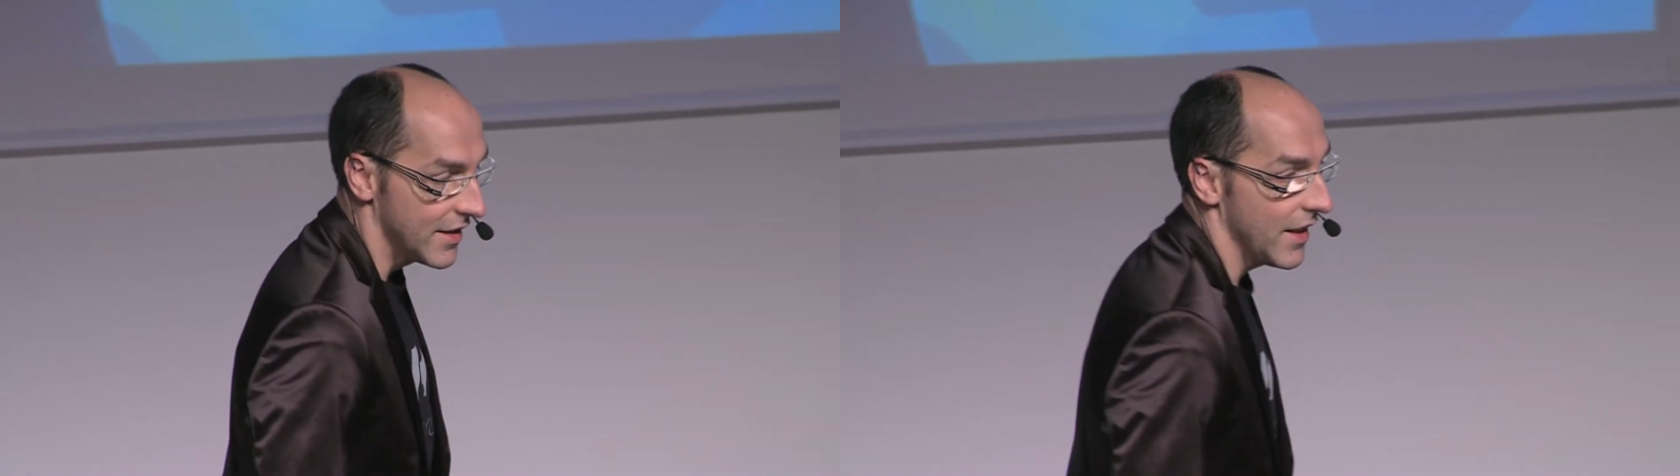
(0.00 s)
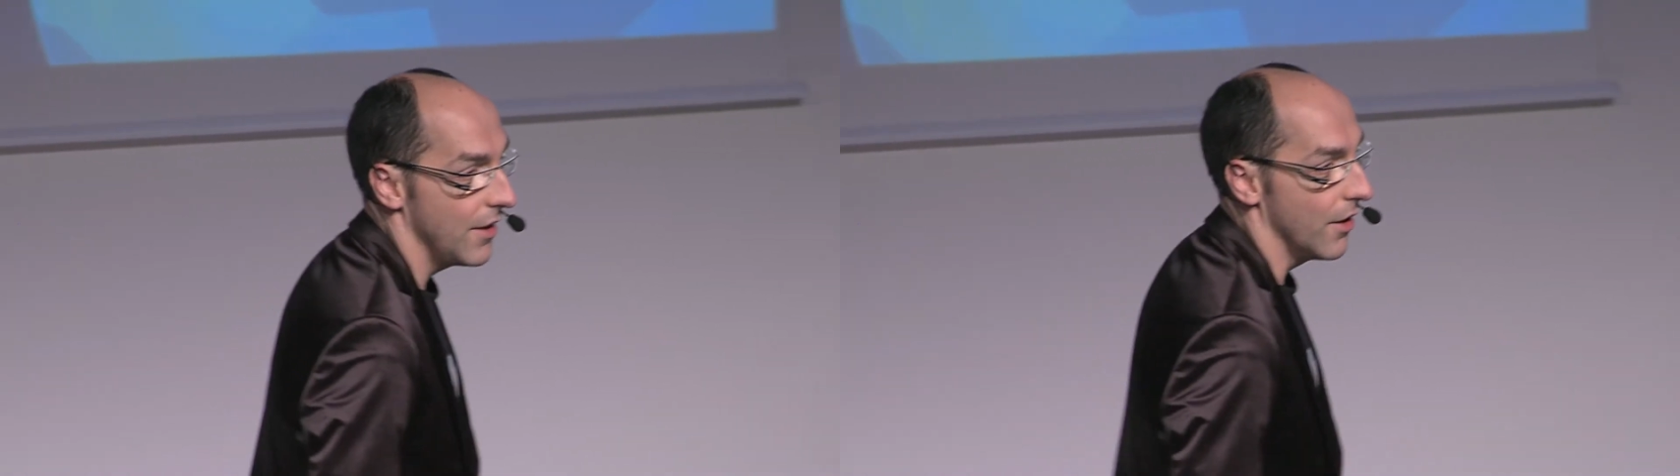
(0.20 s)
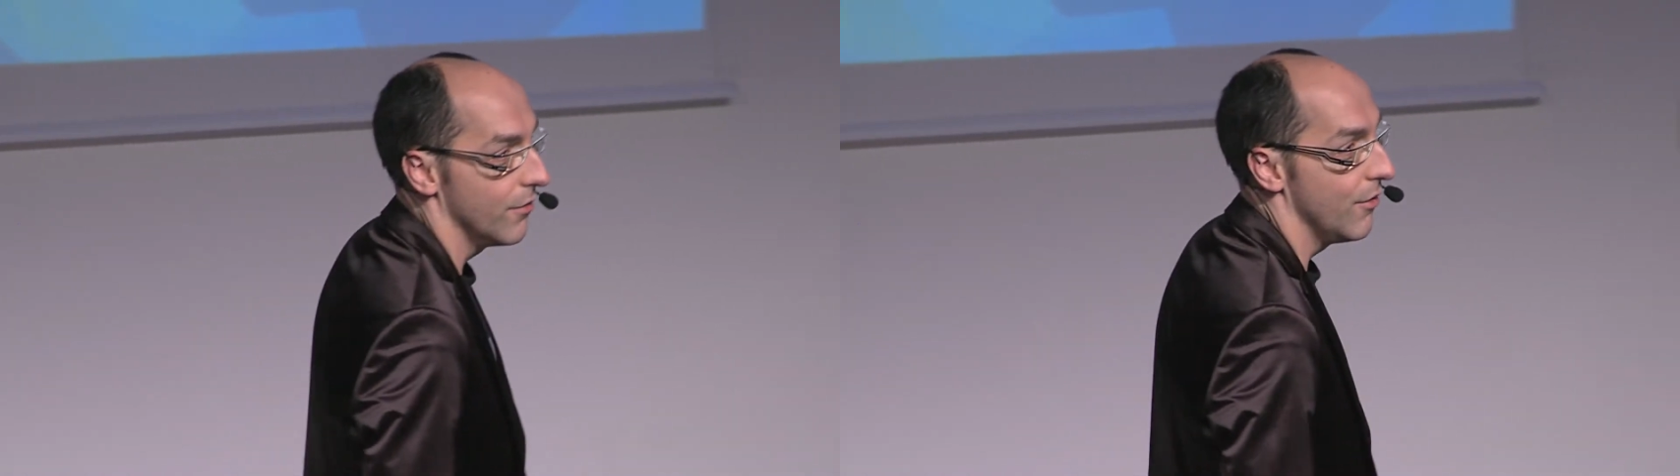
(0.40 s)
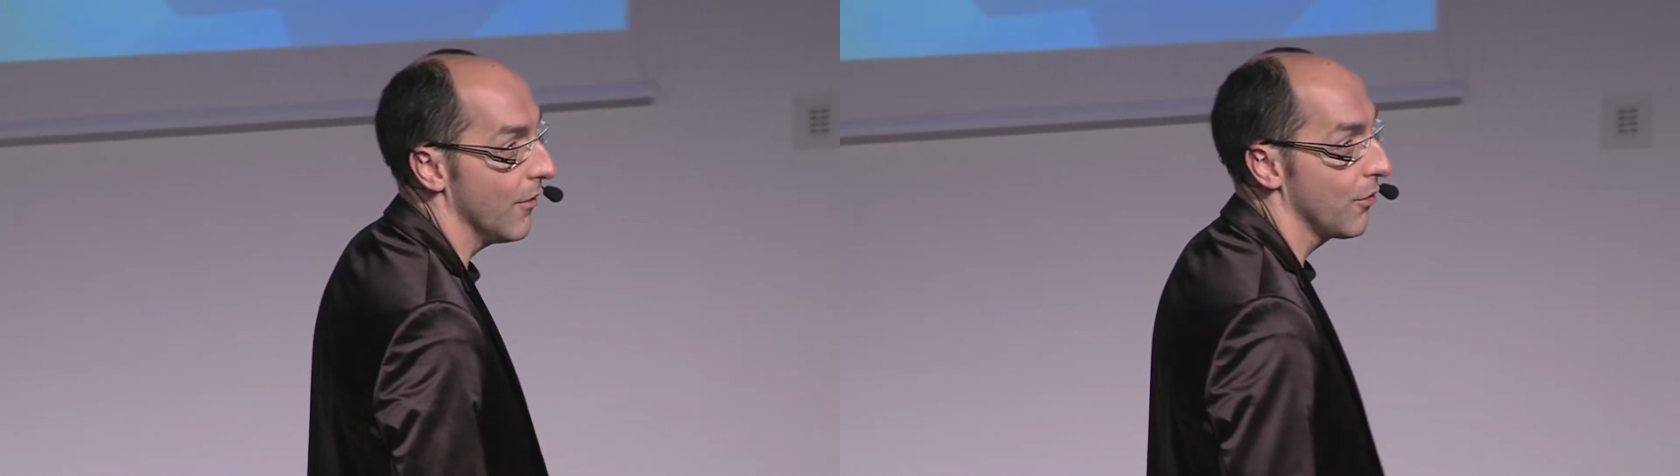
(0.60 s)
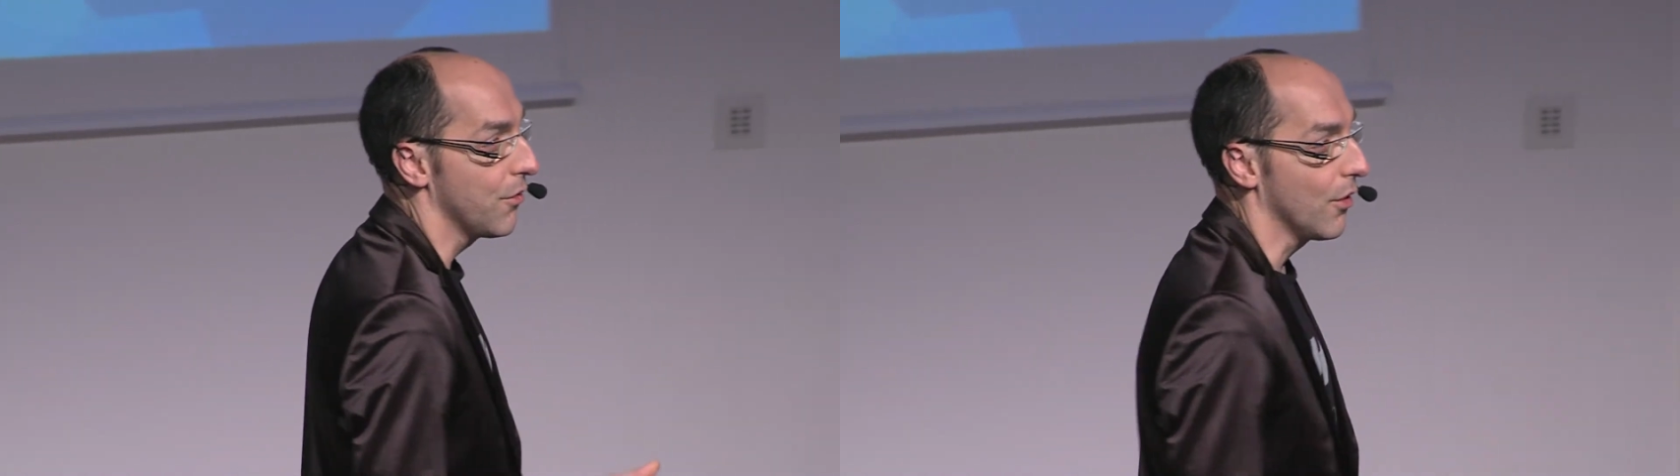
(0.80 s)
celle d'une
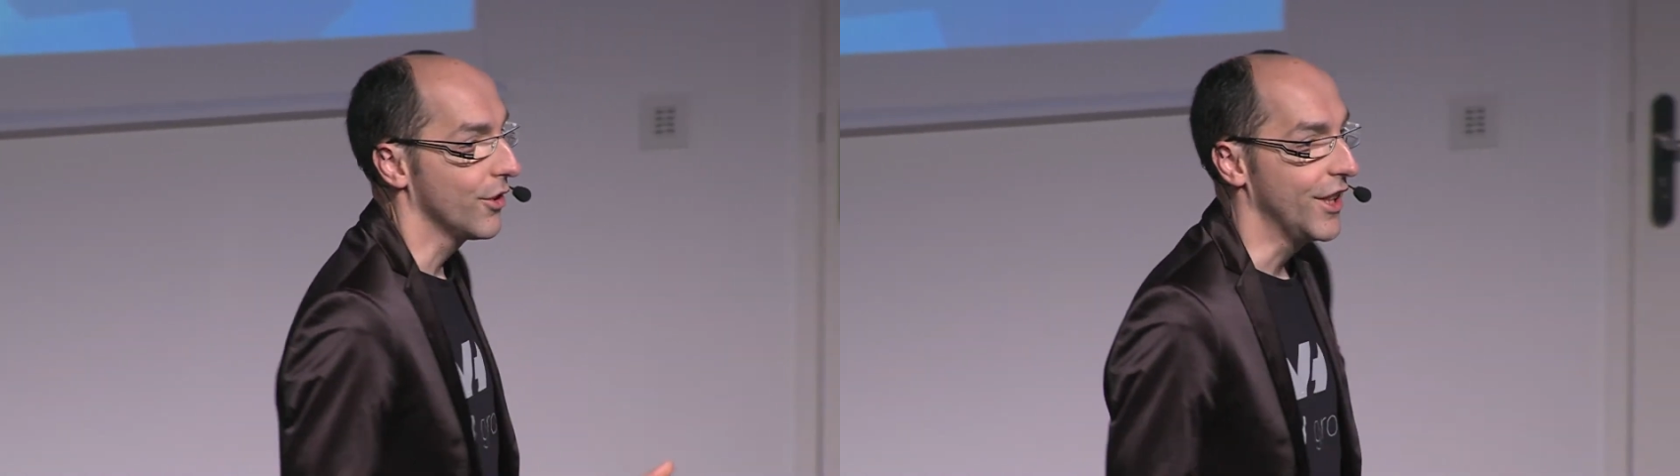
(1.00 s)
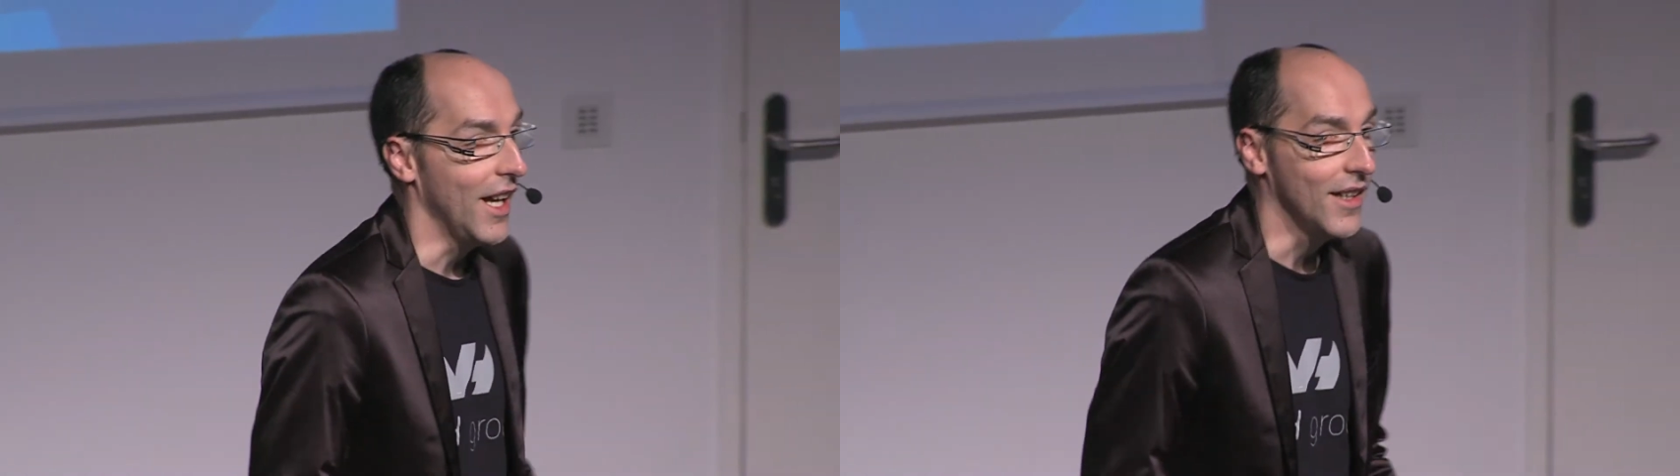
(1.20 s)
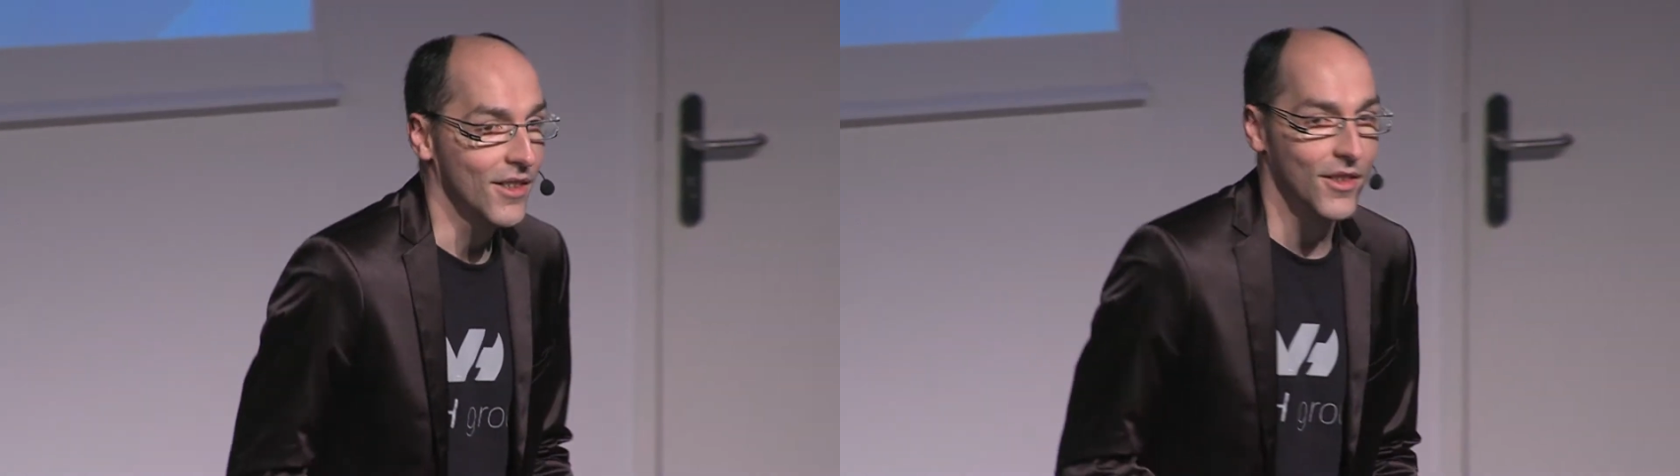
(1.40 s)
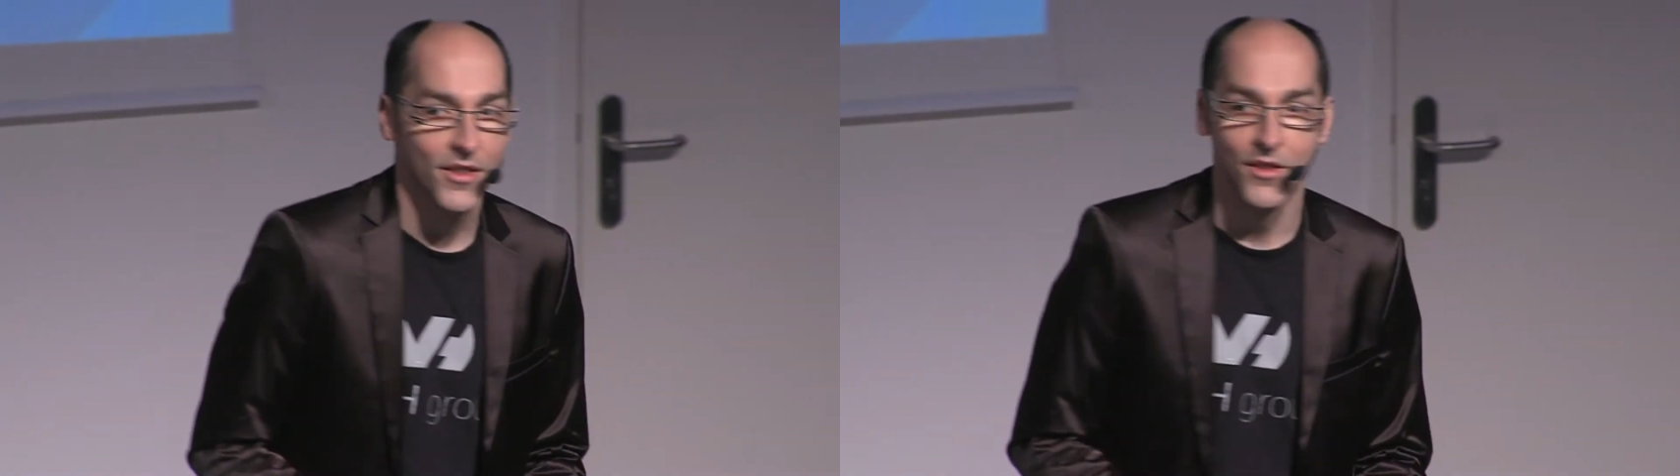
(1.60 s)
aventure locale.